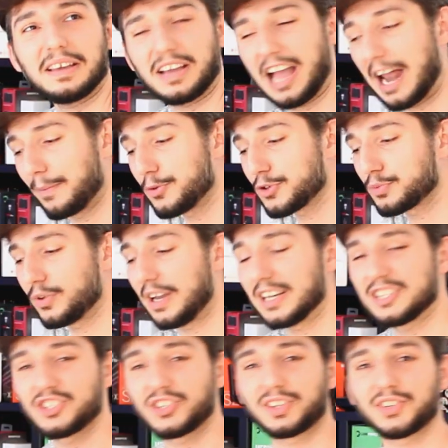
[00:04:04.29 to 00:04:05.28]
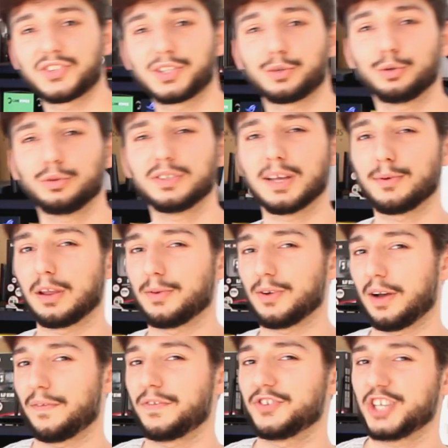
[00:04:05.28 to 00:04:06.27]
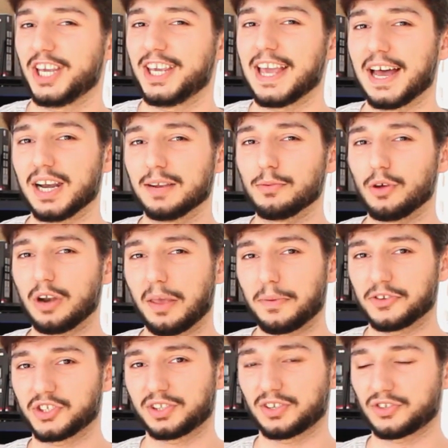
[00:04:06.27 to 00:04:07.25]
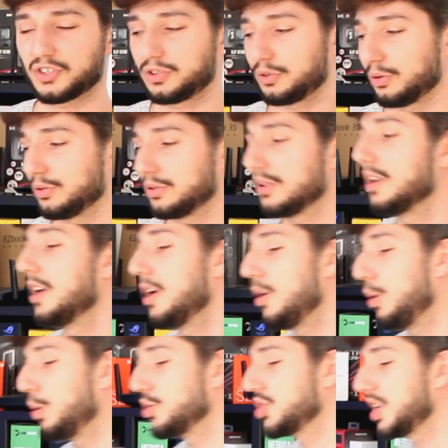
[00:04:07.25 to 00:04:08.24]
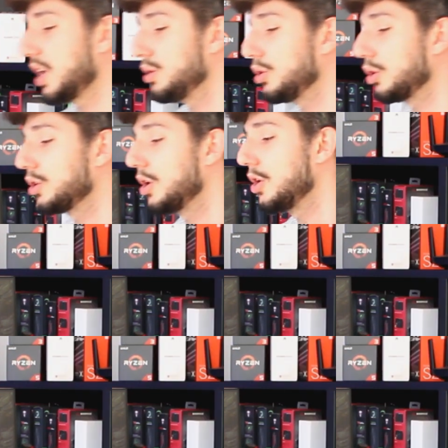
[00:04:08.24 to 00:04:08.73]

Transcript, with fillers: Karpuz böyle hani çıtır çıtır olur ya böyle hafif şekerli böyle bir çıtır çıtır olur. O şey yok.